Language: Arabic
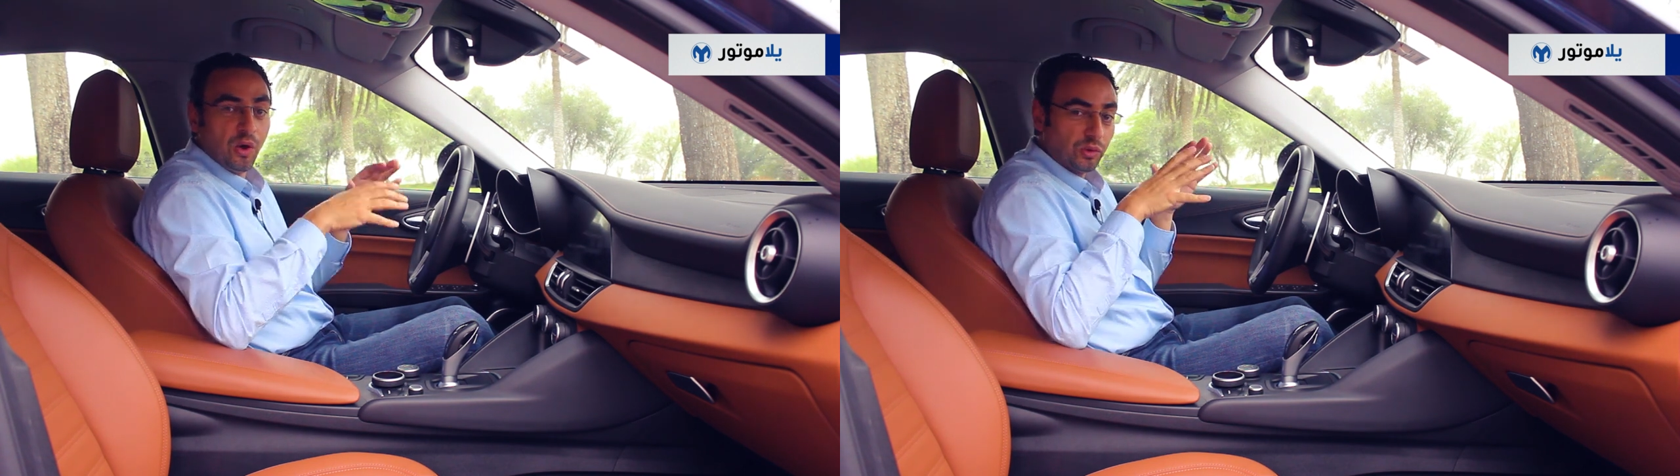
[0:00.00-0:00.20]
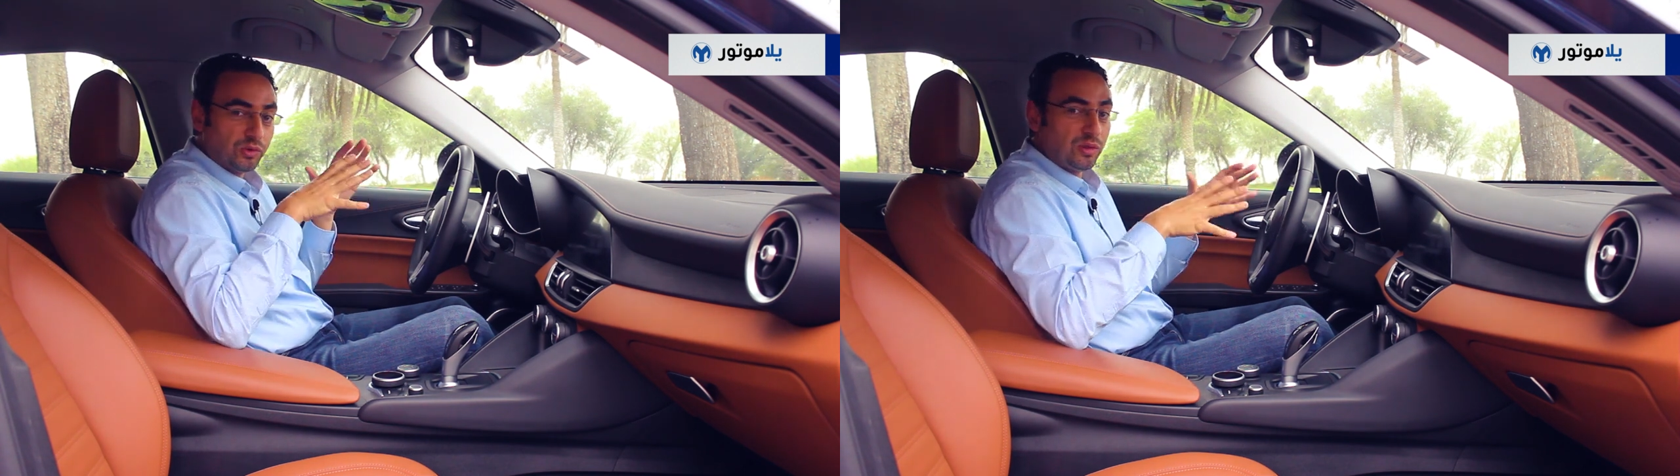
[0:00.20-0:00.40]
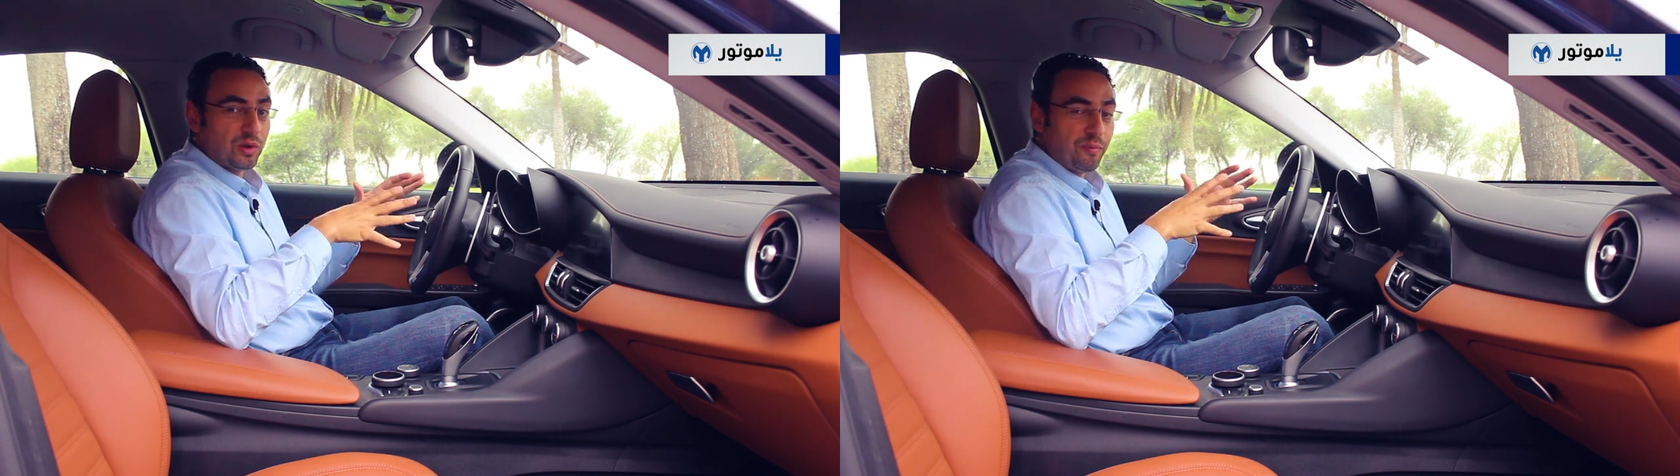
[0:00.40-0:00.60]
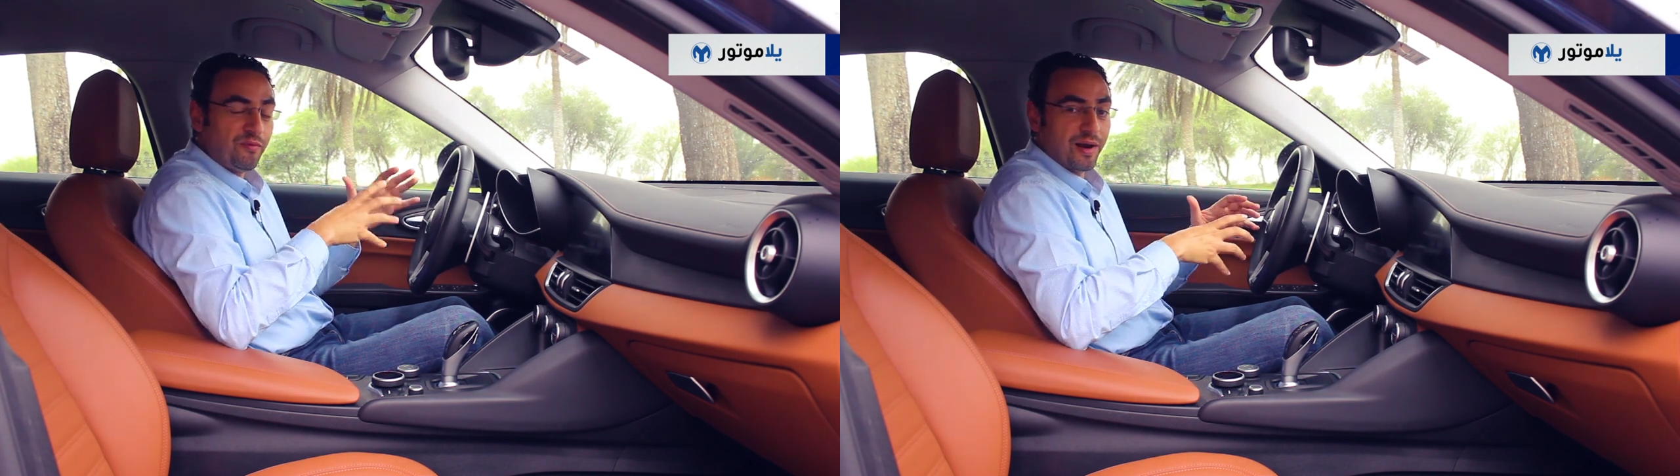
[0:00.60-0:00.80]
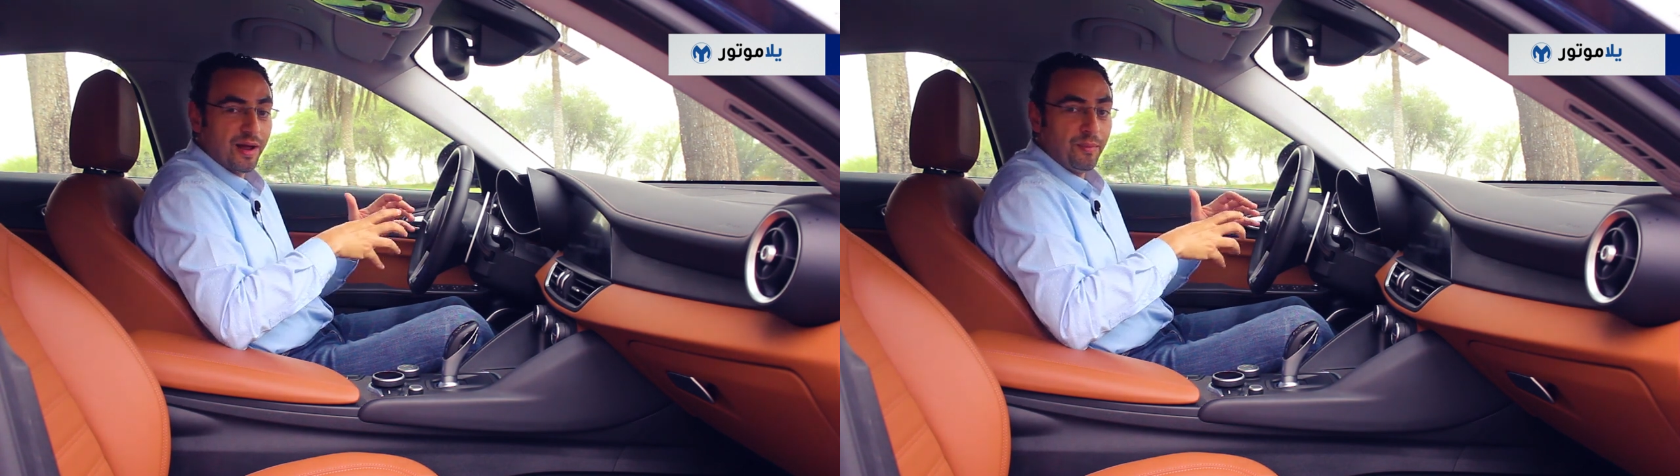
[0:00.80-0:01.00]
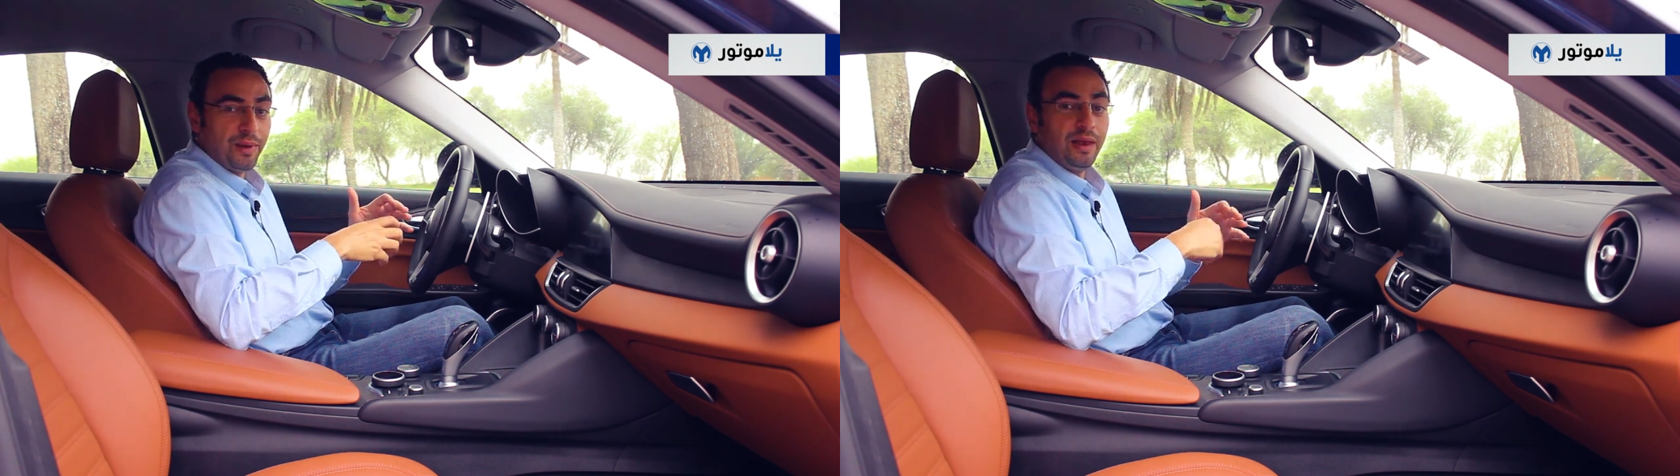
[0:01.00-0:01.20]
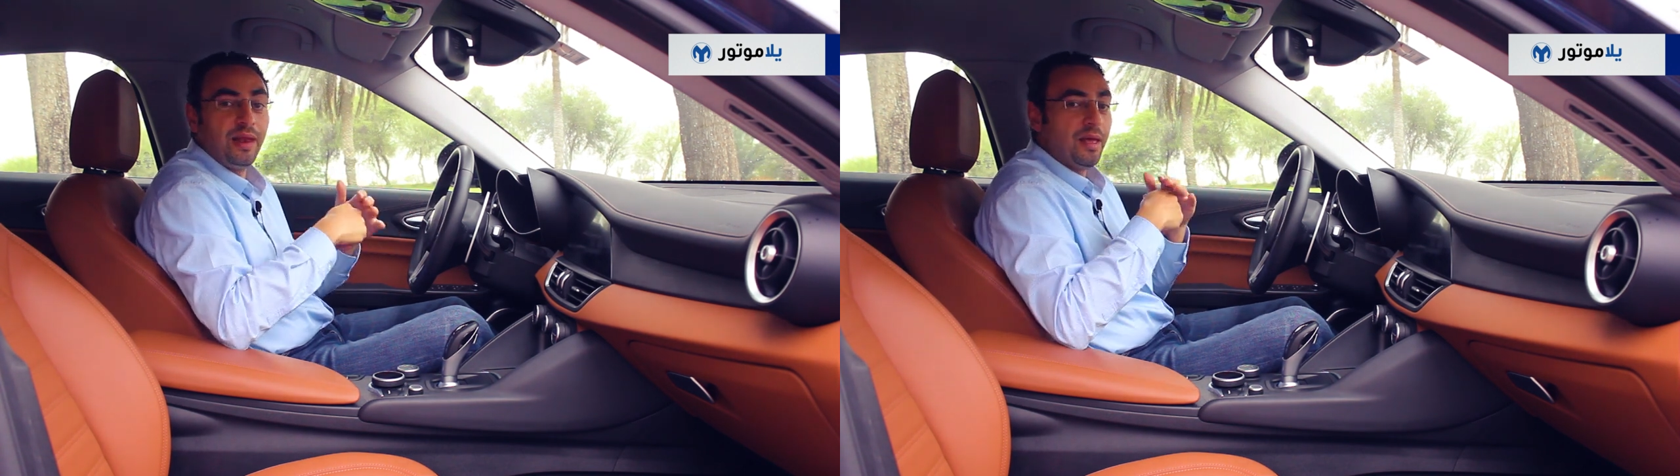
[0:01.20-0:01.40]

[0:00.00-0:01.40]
وتضرب فرامل